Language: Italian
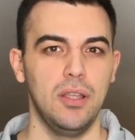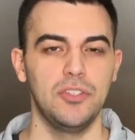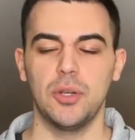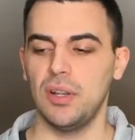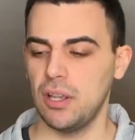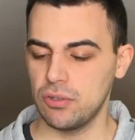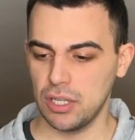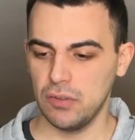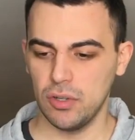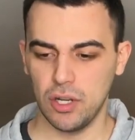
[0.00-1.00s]
c'è
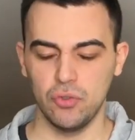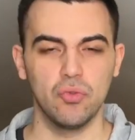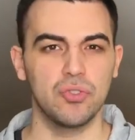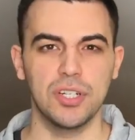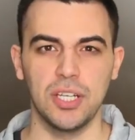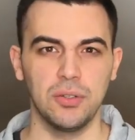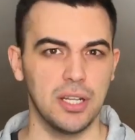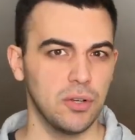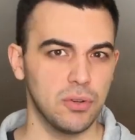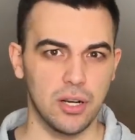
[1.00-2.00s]
qualcosa che vuoi raggiungere che non
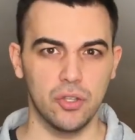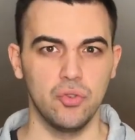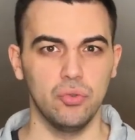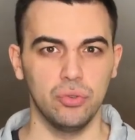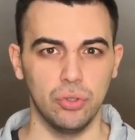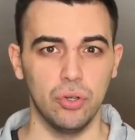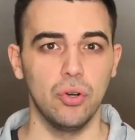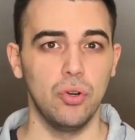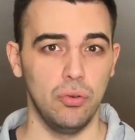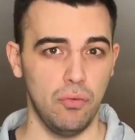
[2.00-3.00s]
hai ancora raggiunto,
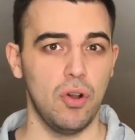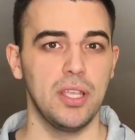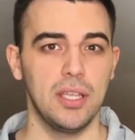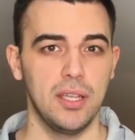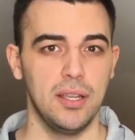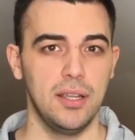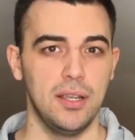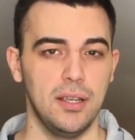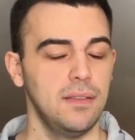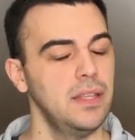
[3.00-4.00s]
lo vuoi,
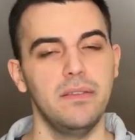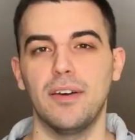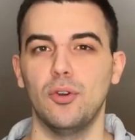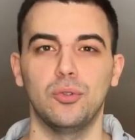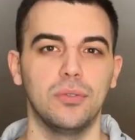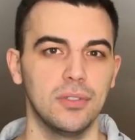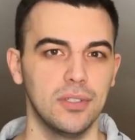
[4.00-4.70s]
devi farlo tu.